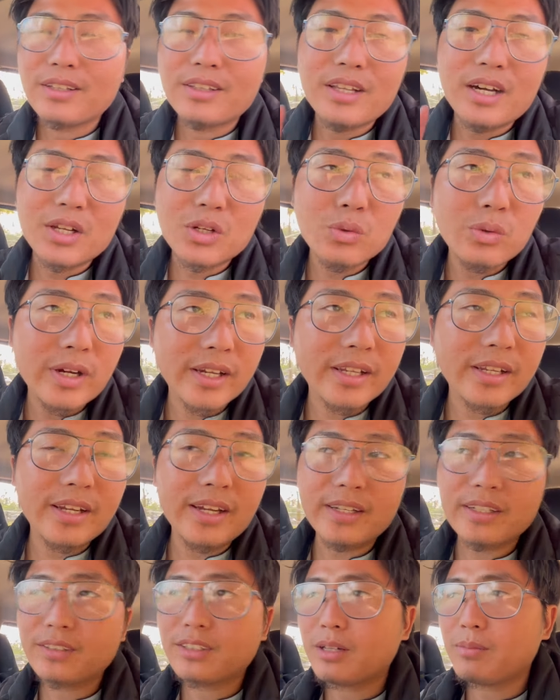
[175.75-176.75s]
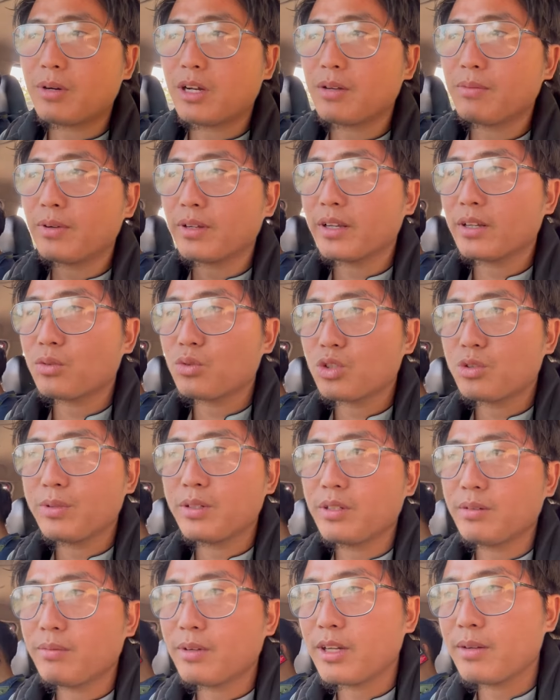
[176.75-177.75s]
दारू वगैरह है ना सामान वगैरह कुछ भी
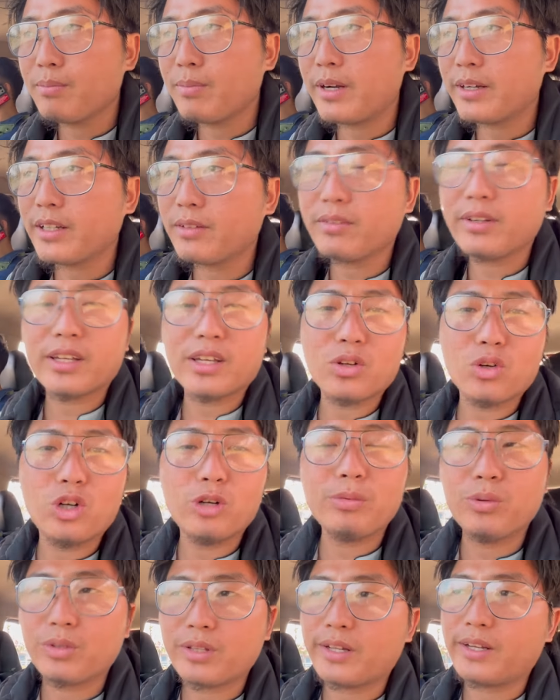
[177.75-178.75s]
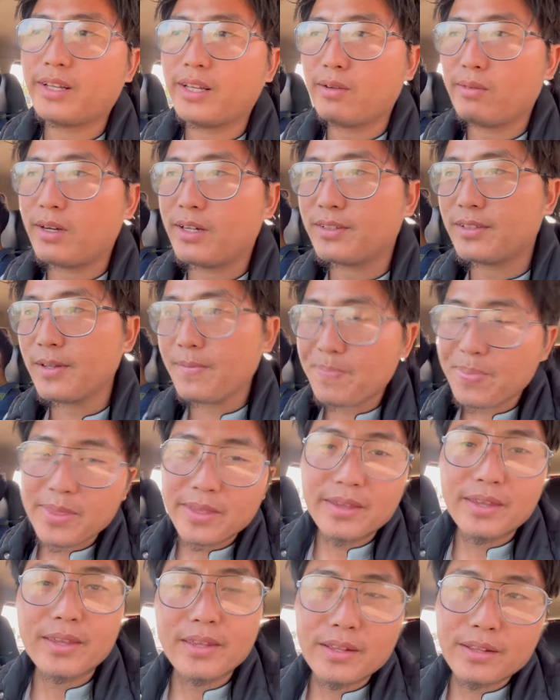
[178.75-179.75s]
मतलब बटन वगैरह और भी उठाना है वहाँ
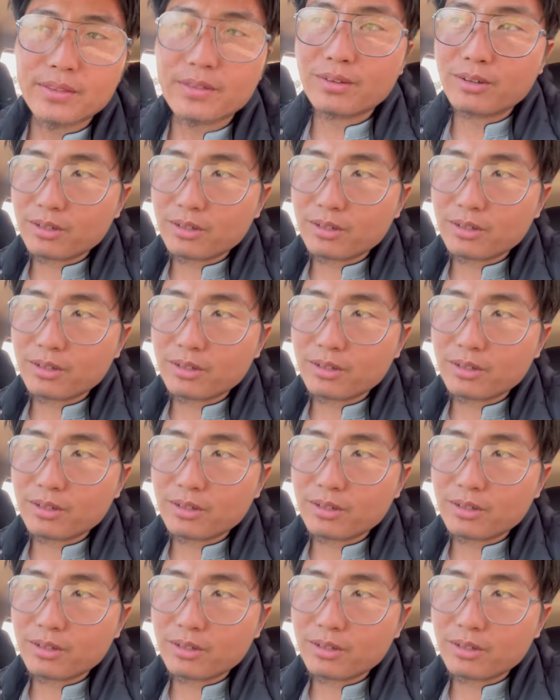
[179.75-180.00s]
से तो